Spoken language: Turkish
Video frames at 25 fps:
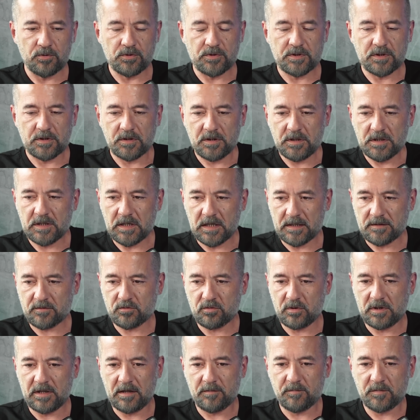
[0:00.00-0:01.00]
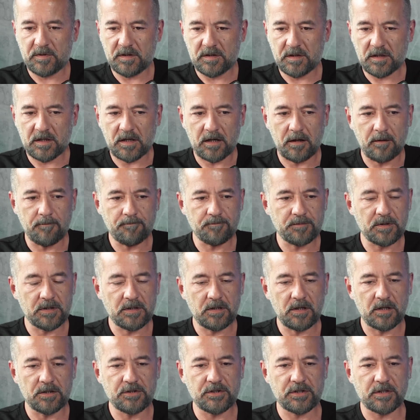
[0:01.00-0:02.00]
Hoca'nın yaz dönemlerinde
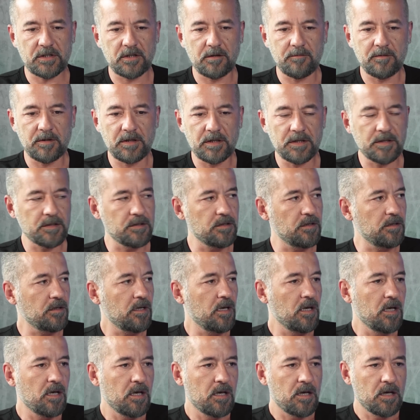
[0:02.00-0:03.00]
kamptaki açıklamalarının